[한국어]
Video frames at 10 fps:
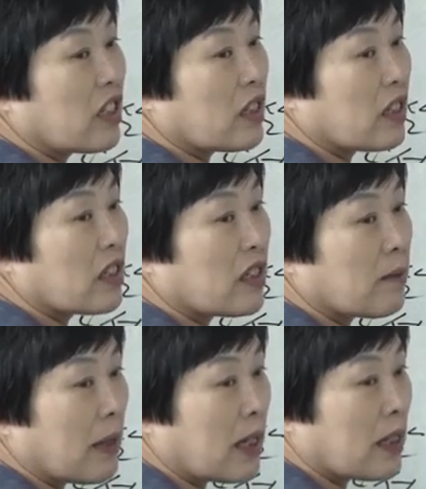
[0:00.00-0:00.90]
일으킨
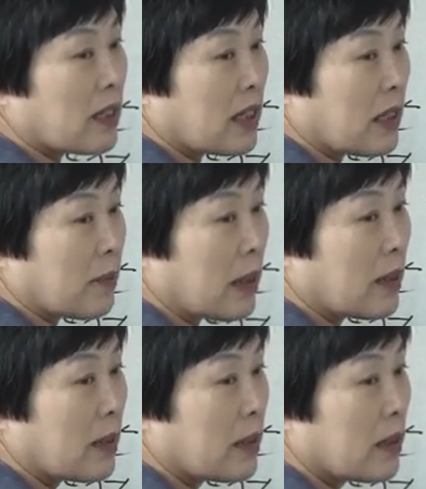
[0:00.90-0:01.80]
그걸 말하는 거라.
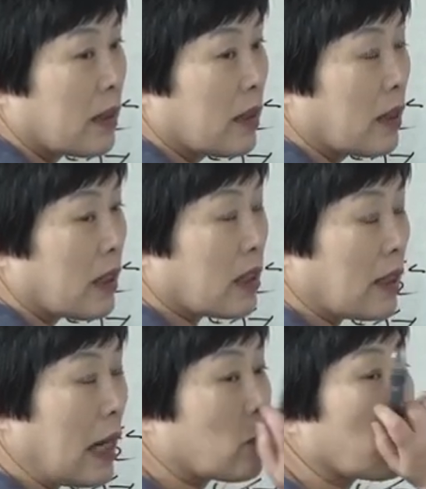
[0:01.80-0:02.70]

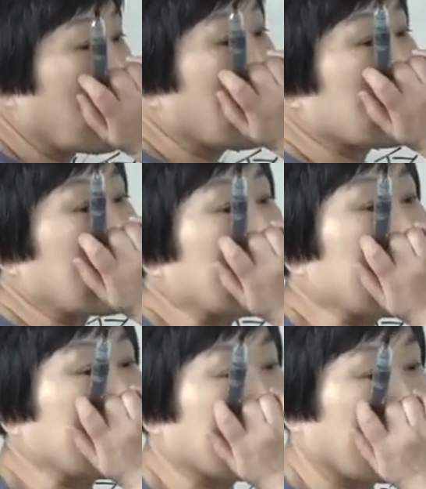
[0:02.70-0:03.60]
약속 이행을 안
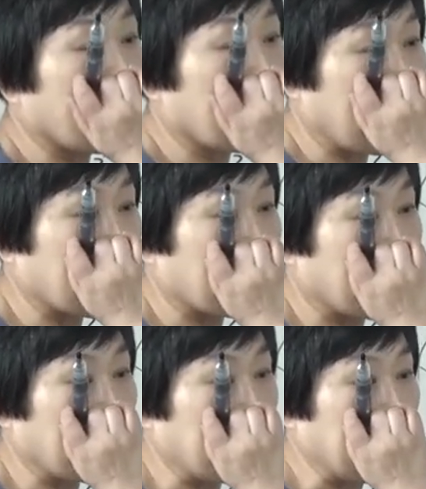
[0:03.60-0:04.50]
했다는 거예요.
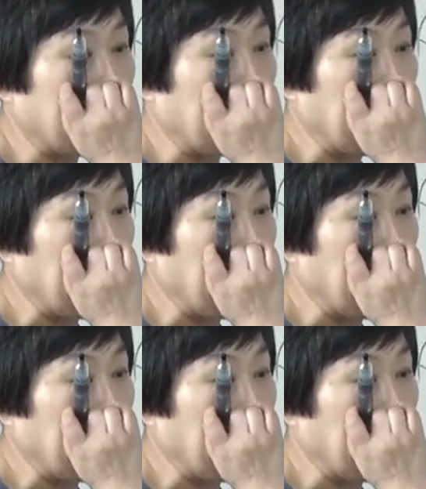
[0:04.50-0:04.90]
말하자면.